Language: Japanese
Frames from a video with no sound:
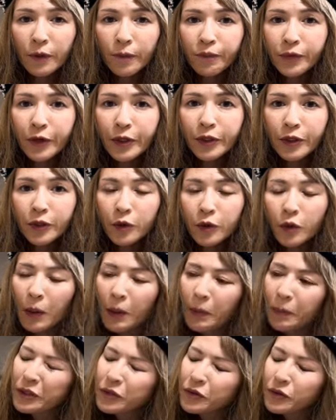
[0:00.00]
なんだけど、ま
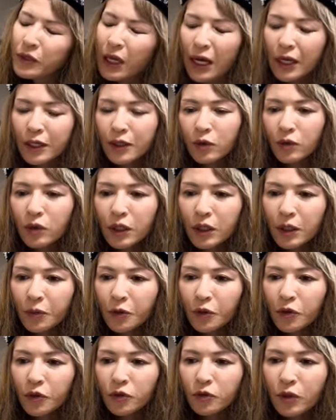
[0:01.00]
あ、別に代表的な
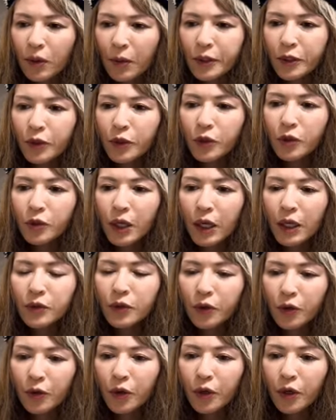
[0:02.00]
ものっていうか、まあ、いろいろあん
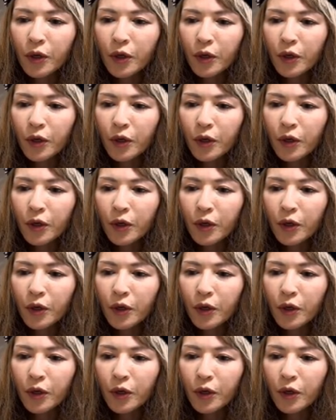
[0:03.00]
のよ。